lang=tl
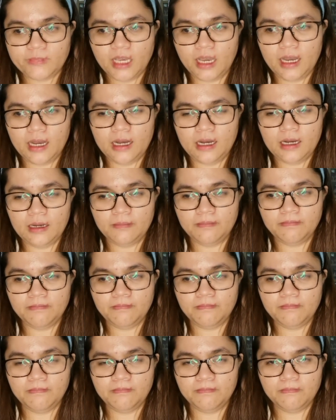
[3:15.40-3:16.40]

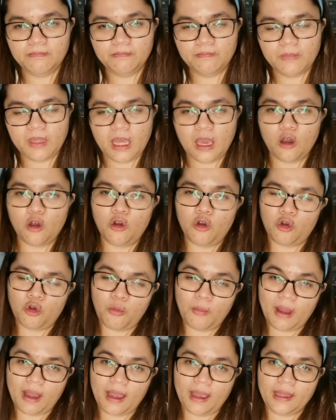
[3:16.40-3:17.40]
um, hindi ako
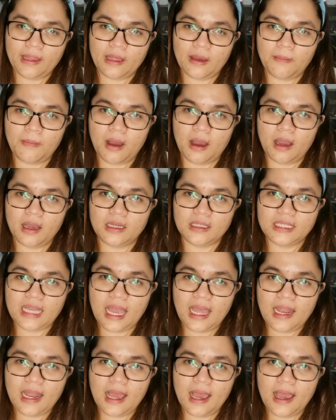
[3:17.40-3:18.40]
kumakain ng mga
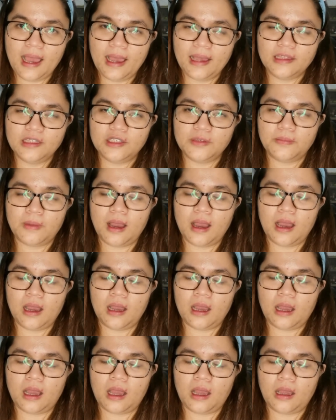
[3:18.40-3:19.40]
salads, mga
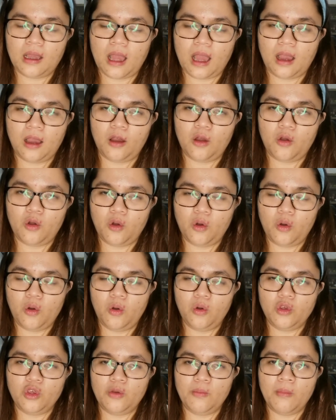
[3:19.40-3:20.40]

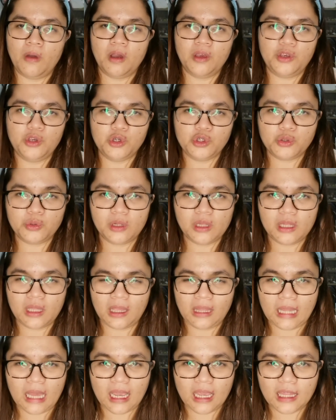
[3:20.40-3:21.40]
kangkong, yung mga usual
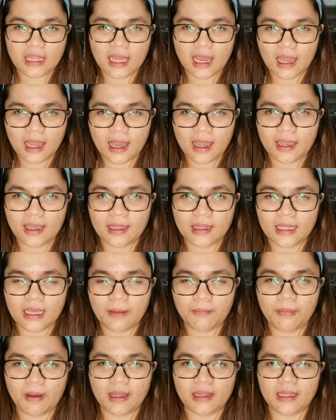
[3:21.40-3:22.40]
na kinakain
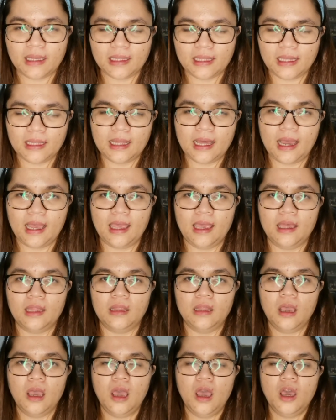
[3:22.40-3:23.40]
kapag nagda-diet.
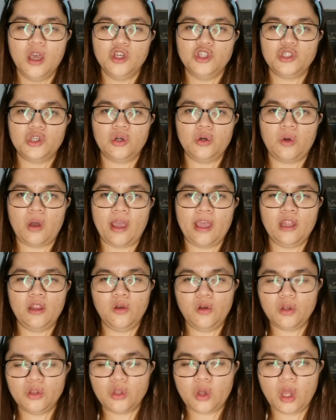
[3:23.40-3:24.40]
So, I
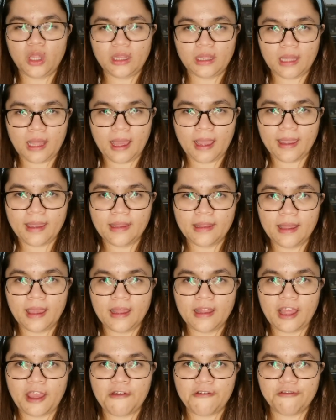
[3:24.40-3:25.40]
looked online
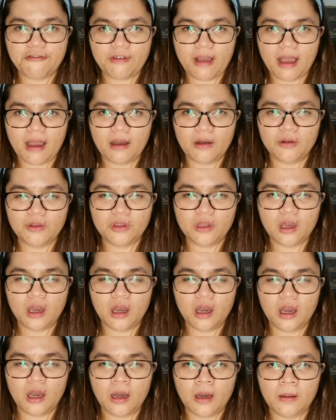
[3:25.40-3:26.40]
and I found
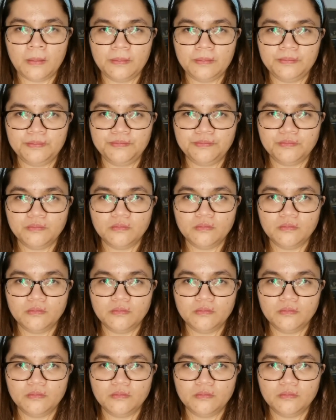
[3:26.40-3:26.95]
um,